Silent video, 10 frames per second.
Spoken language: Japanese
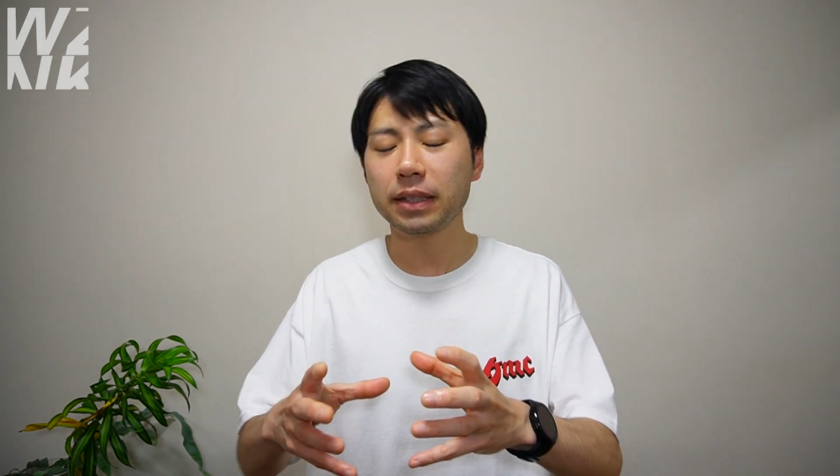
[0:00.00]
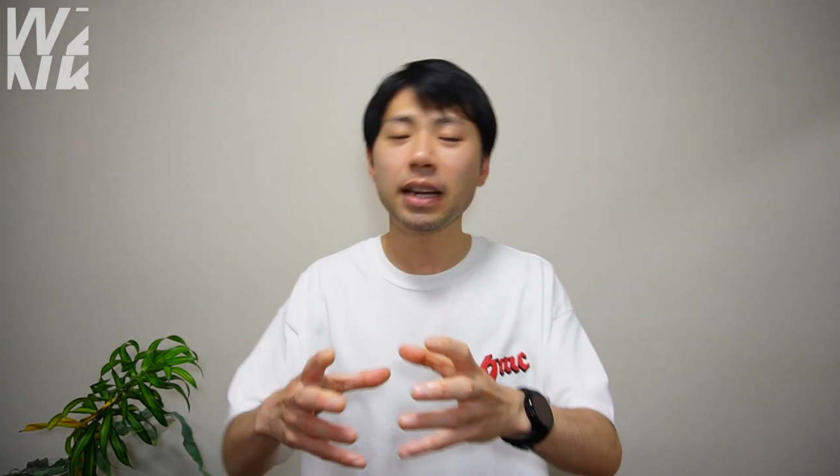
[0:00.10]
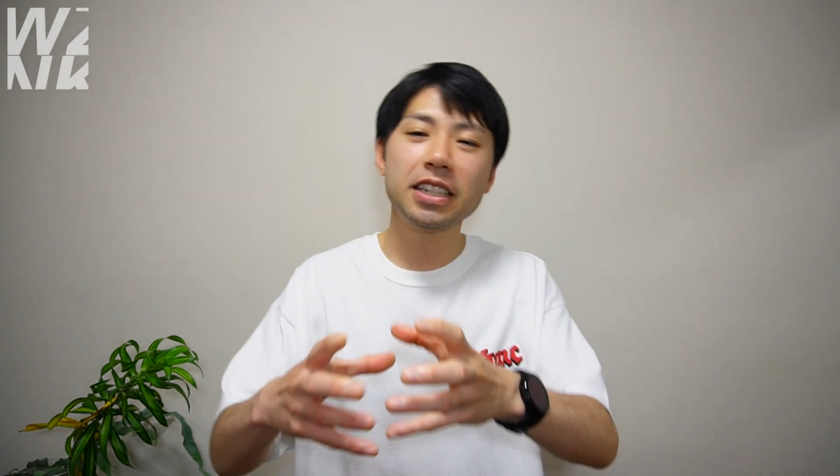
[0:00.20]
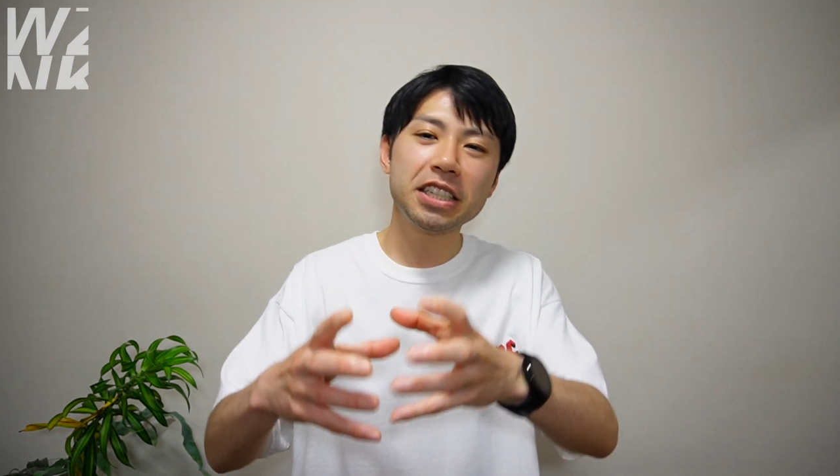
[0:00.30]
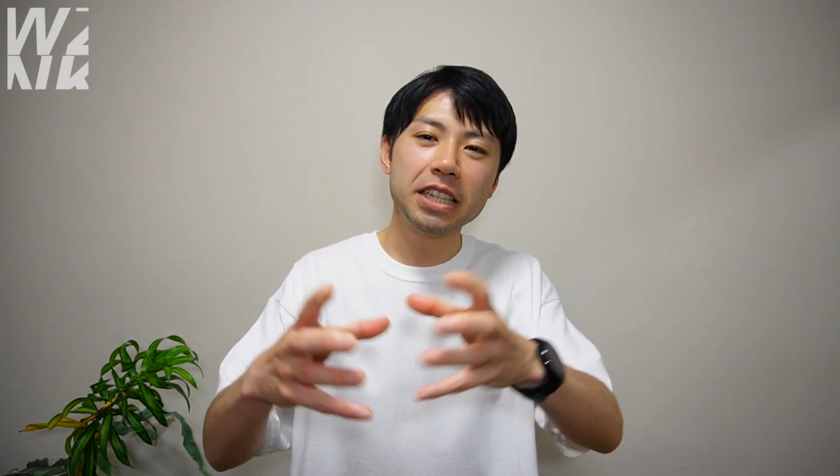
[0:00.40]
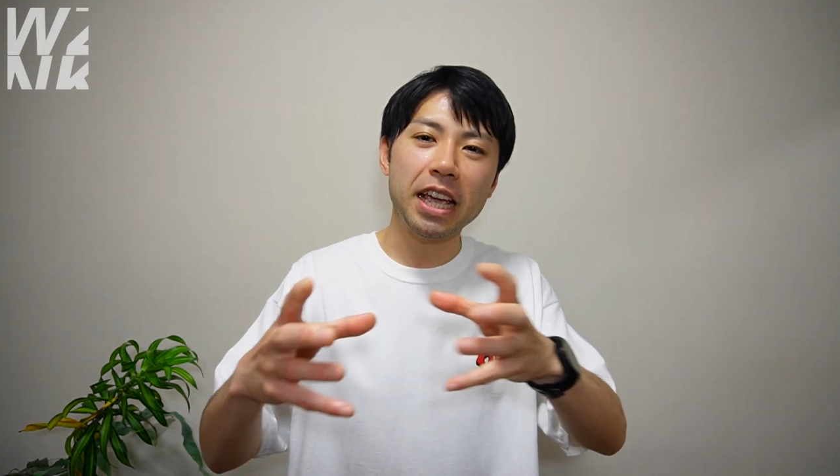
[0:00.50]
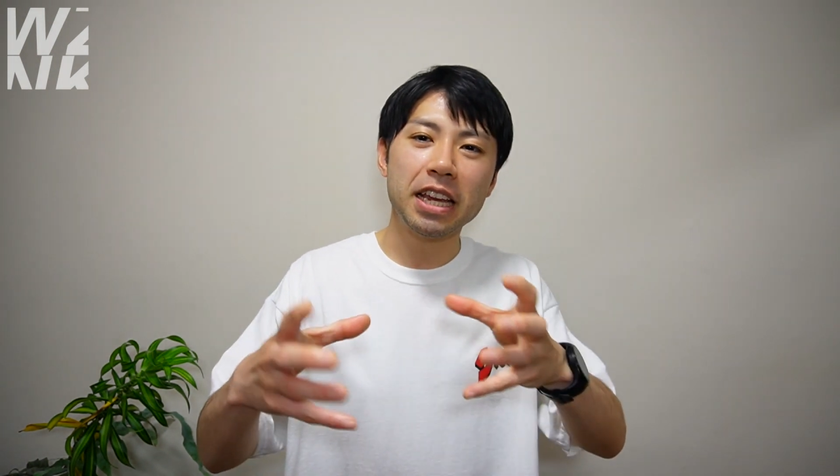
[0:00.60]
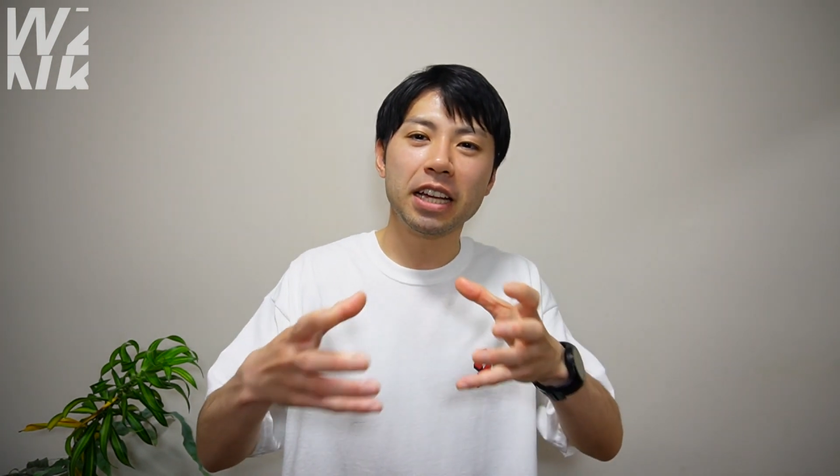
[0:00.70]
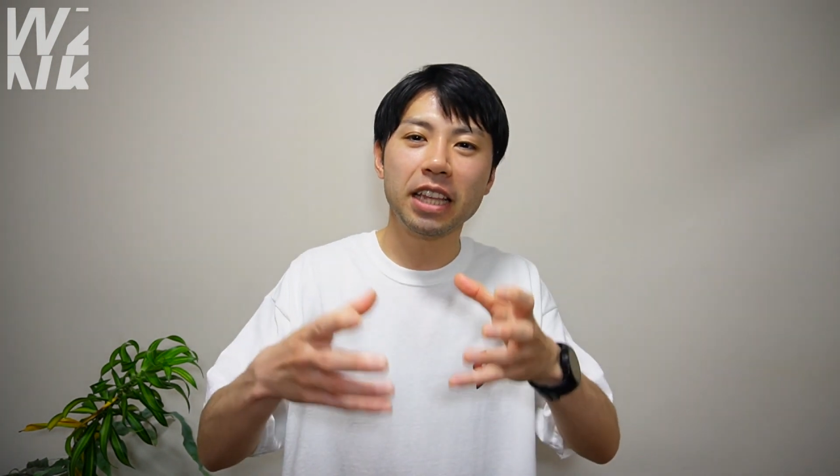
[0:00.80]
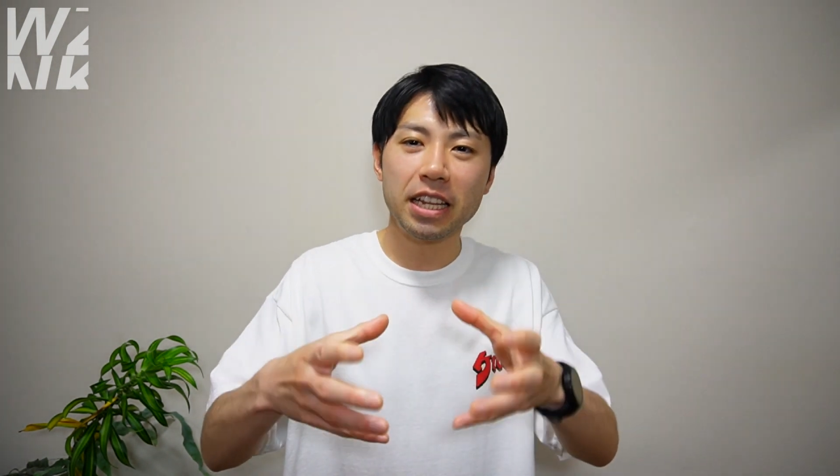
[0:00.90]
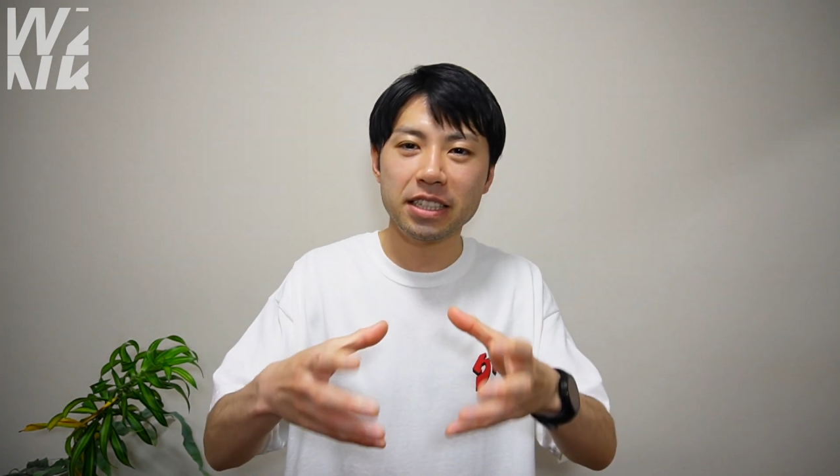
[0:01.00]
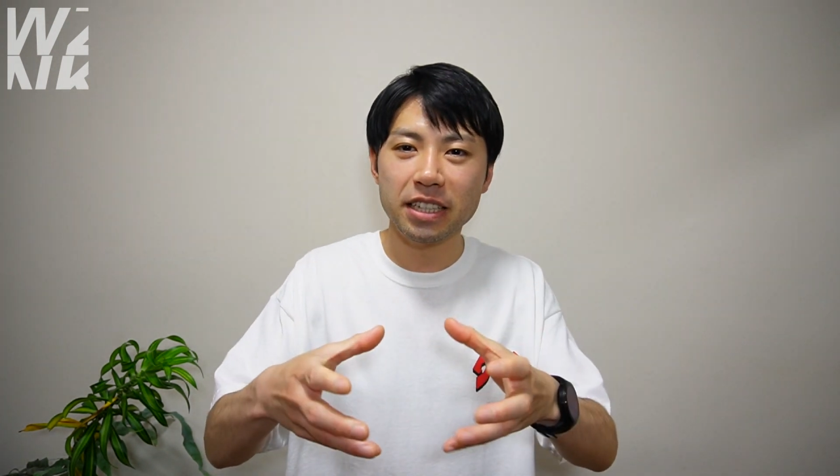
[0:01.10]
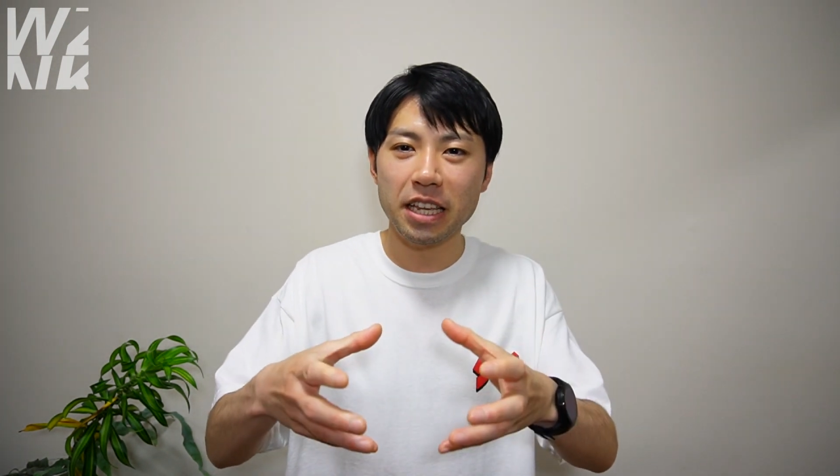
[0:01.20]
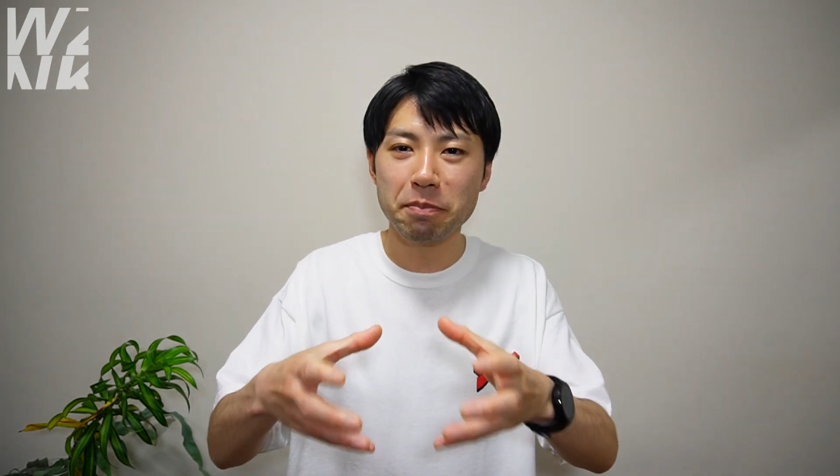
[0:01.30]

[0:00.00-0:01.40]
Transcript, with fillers: 新しいエリアでですね、